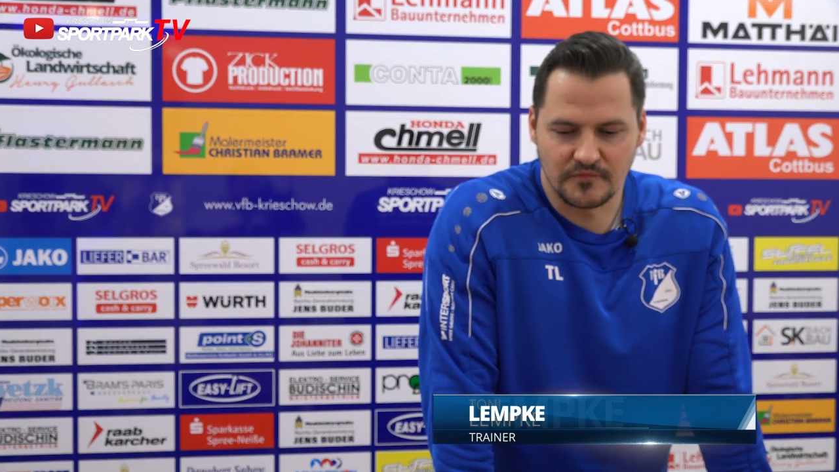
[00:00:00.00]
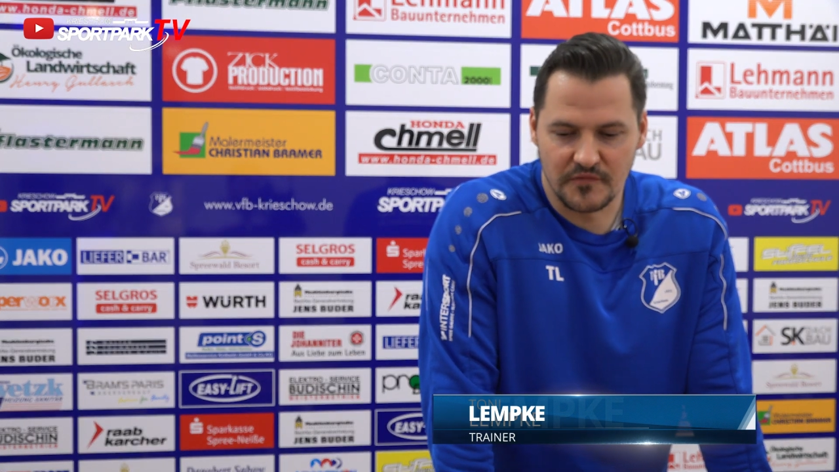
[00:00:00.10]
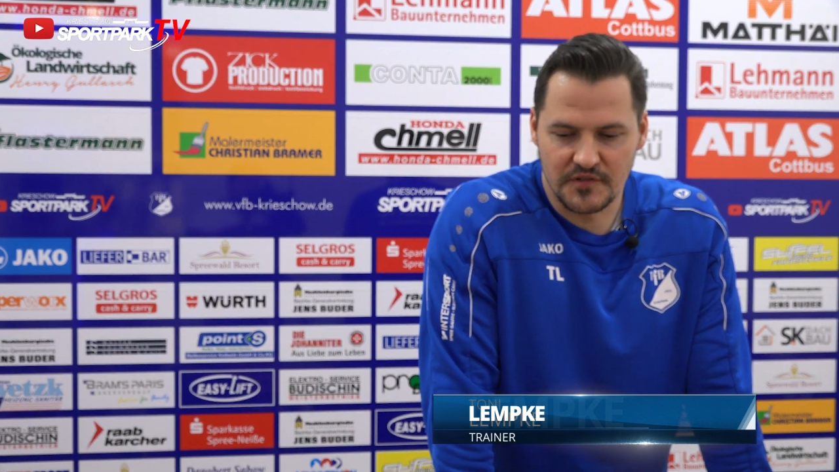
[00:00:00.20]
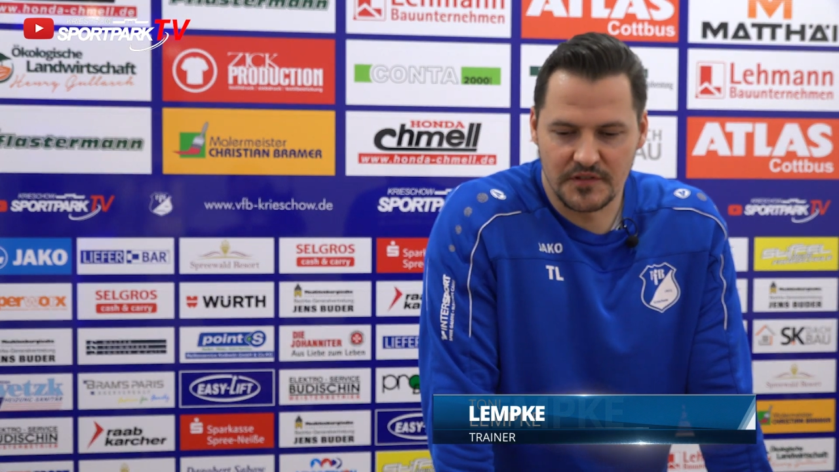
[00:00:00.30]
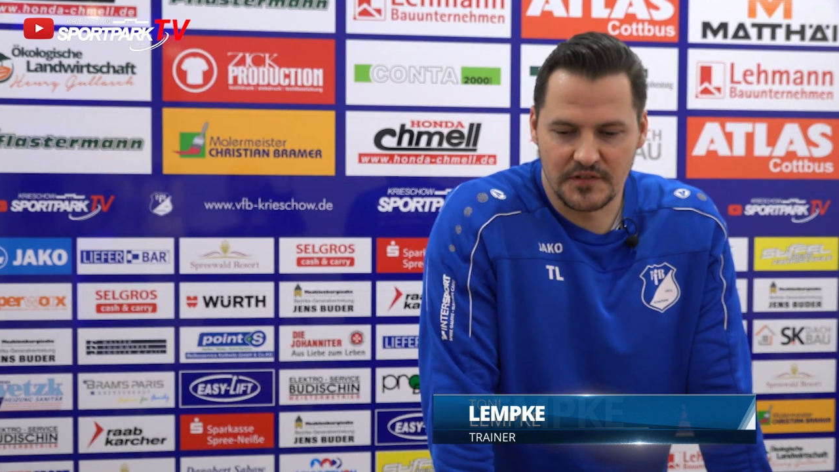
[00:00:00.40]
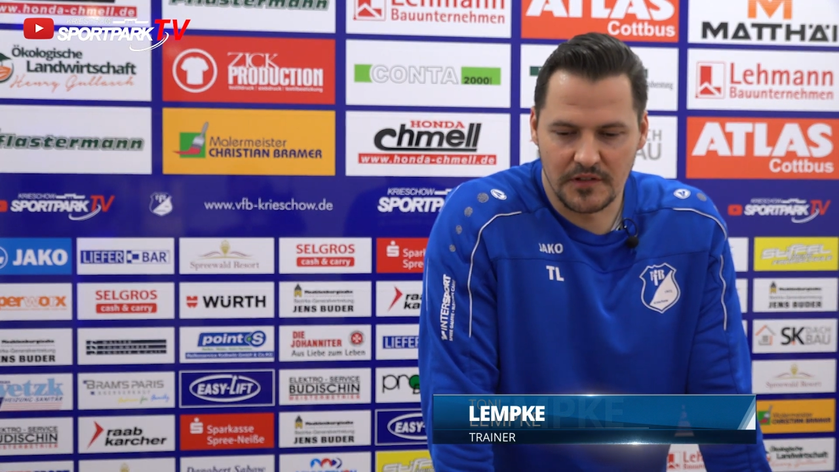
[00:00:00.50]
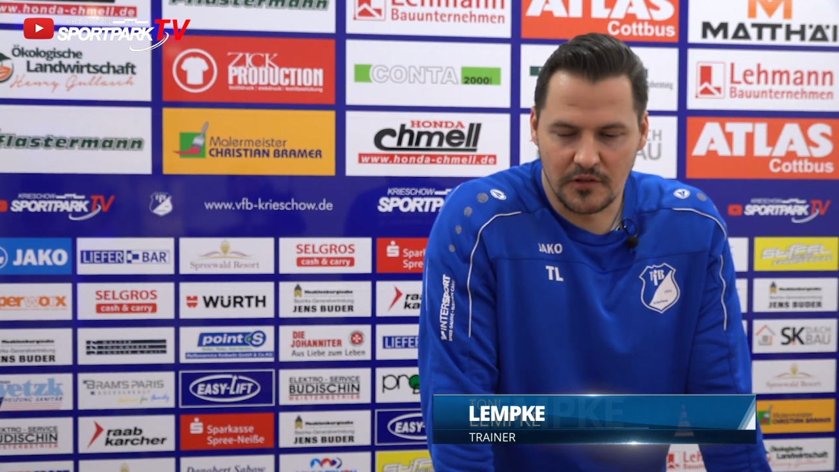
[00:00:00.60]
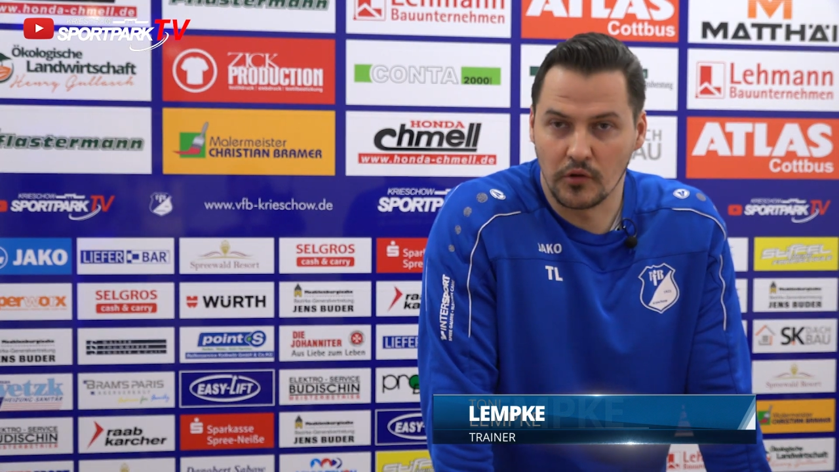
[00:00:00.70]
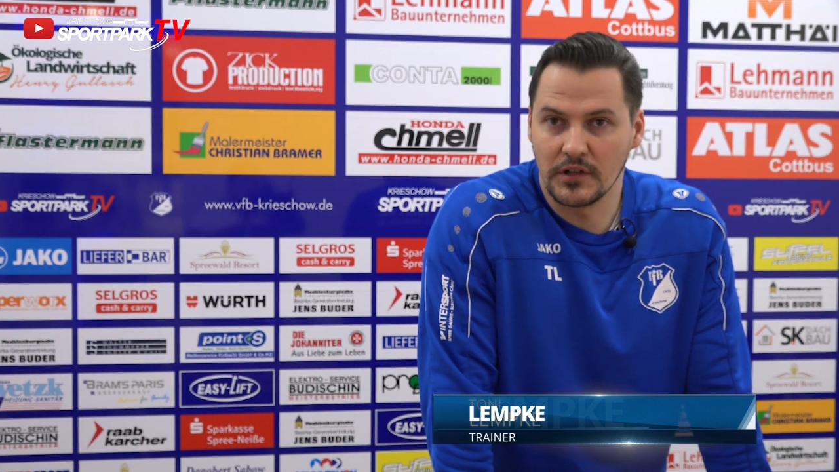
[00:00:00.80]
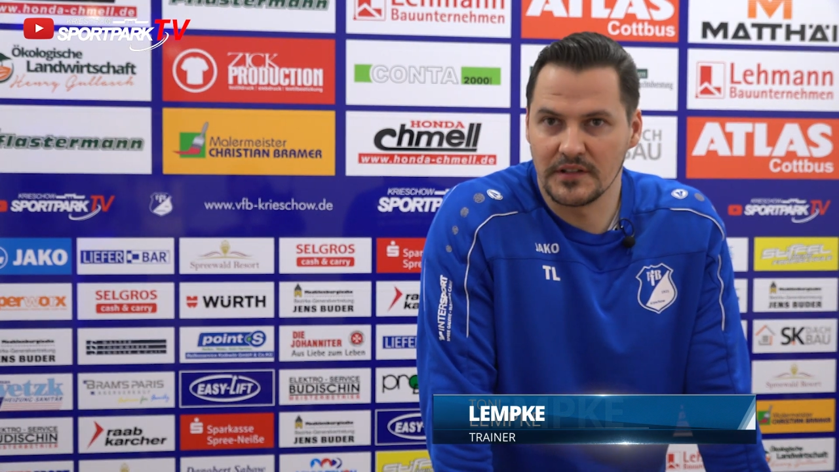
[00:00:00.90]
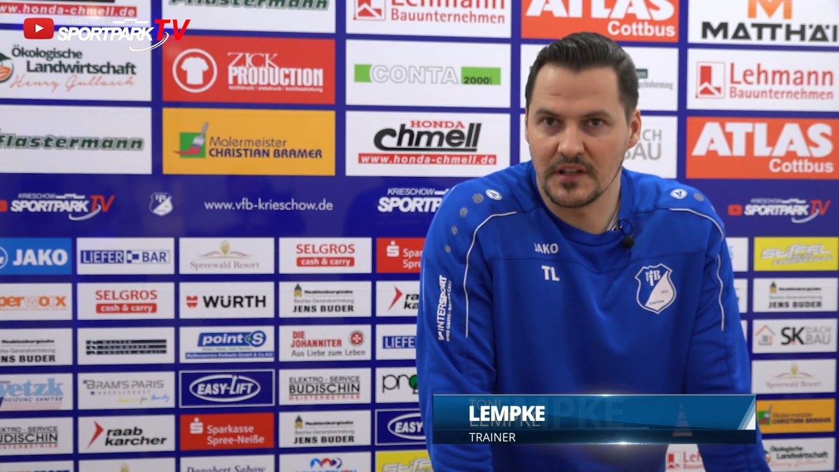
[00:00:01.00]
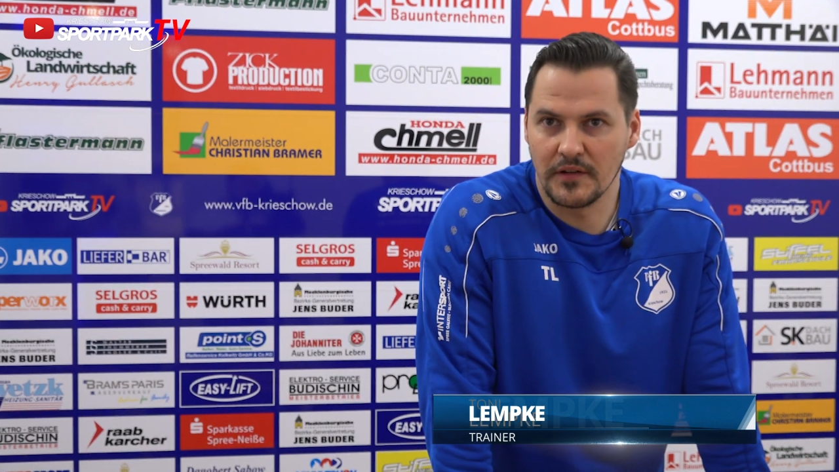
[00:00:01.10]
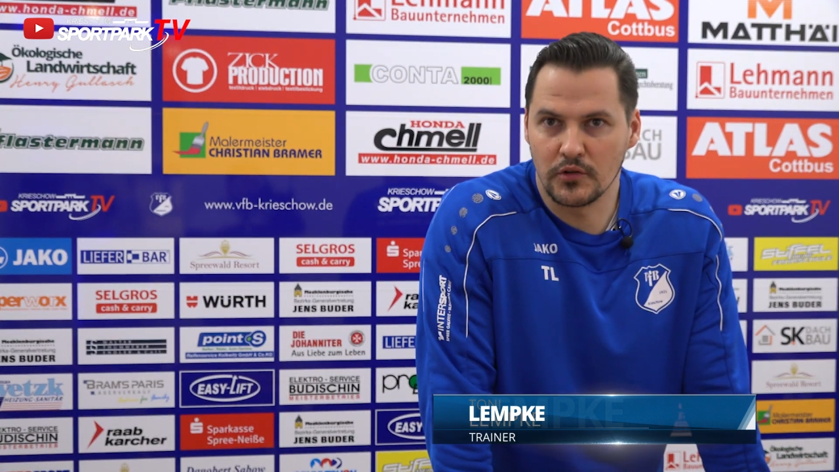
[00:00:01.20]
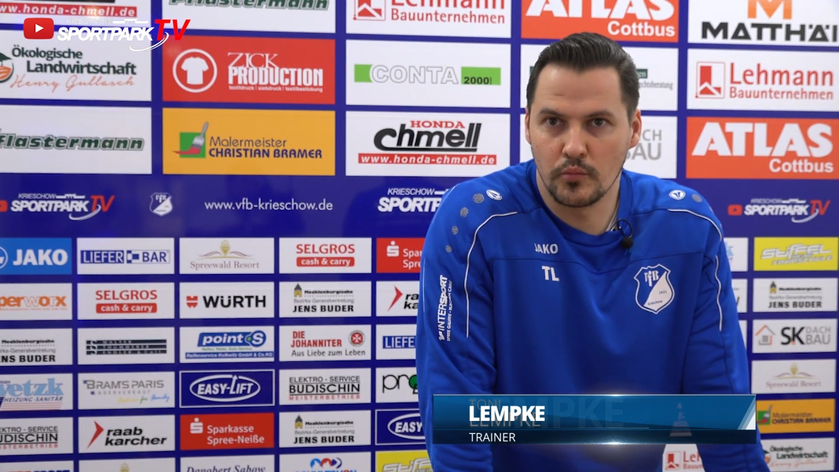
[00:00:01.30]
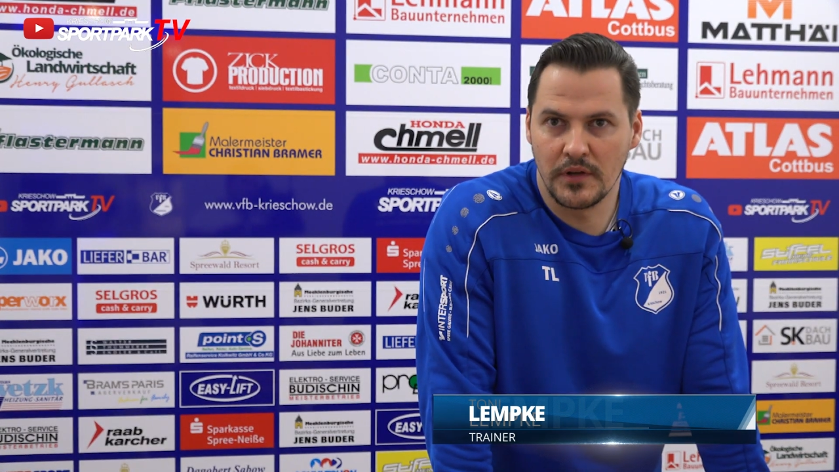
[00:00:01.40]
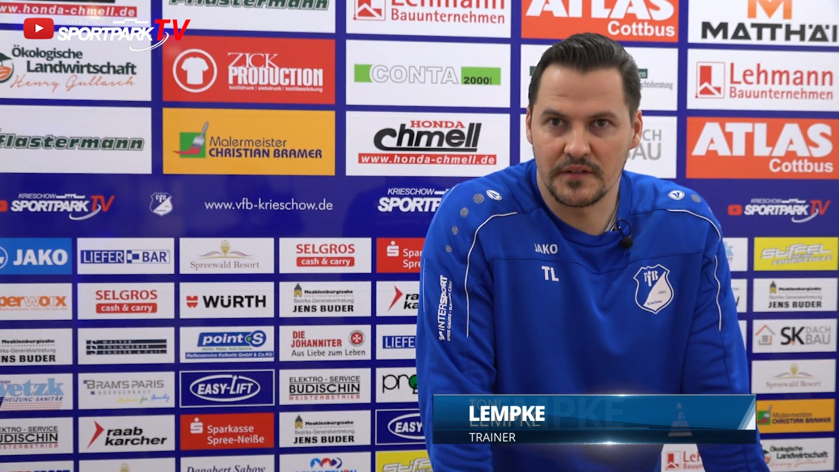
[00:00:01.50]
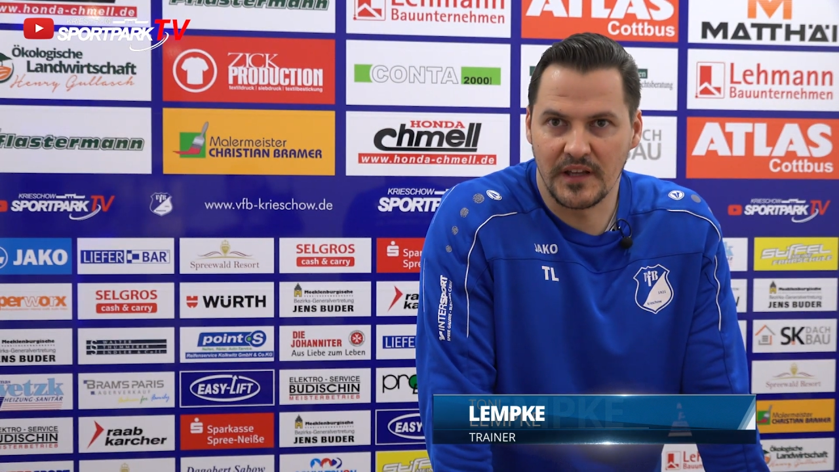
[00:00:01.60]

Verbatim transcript: sind äh, glücklich, dass wir Tobias